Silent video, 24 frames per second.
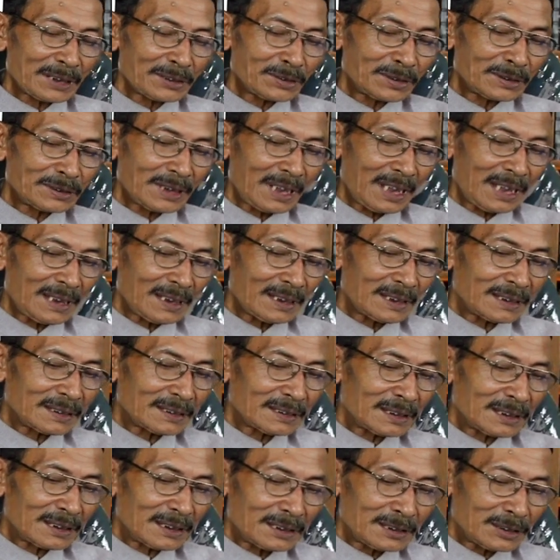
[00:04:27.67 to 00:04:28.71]
maksudnya
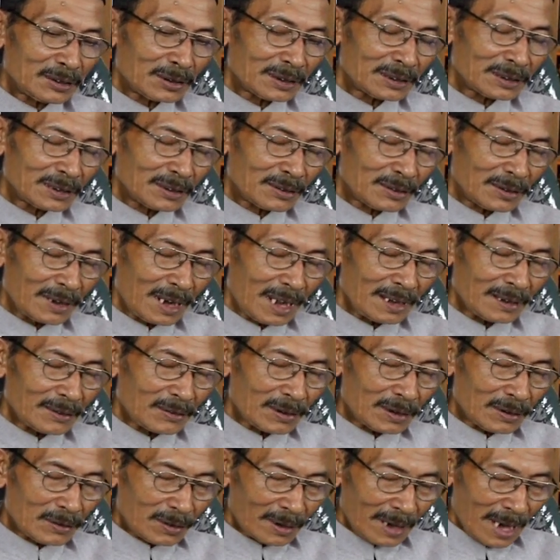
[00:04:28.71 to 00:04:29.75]

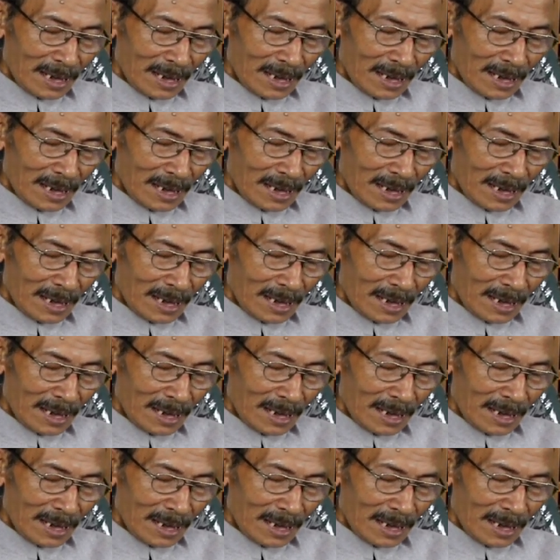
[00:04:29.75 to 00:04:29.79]
seorang